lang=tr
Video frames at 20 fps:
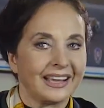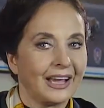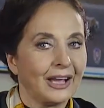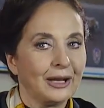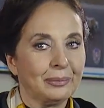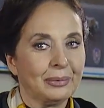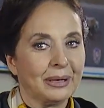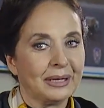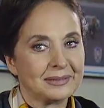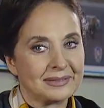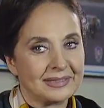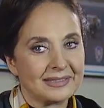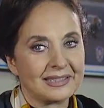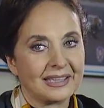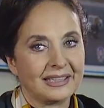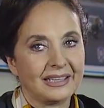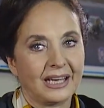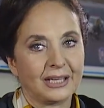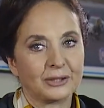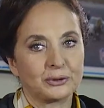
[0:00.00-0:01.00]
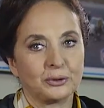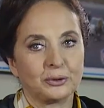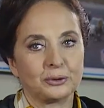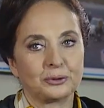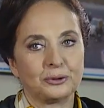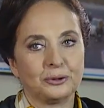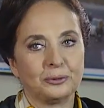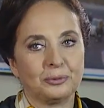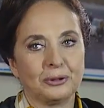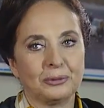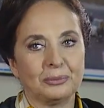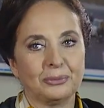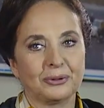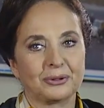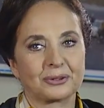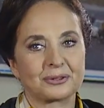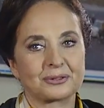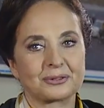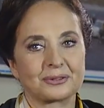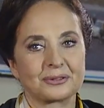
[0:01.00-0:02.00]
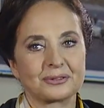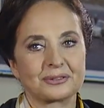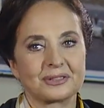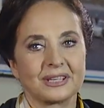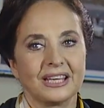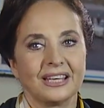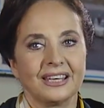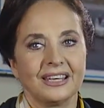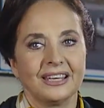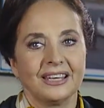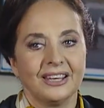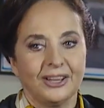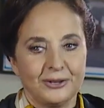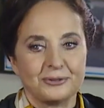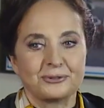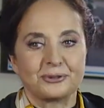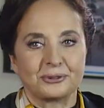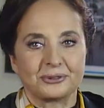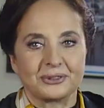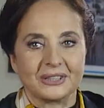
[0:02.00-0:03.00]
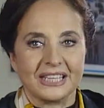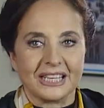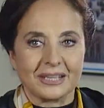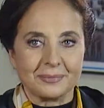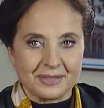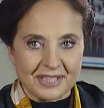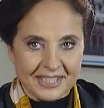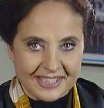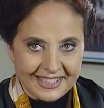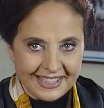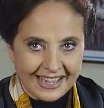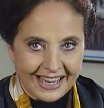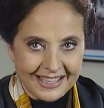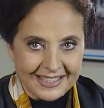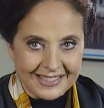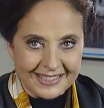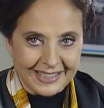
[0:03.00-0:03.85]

Galiba siz de nerede olduğunu bilmiyorsunuz. Özür dilerim rahatsız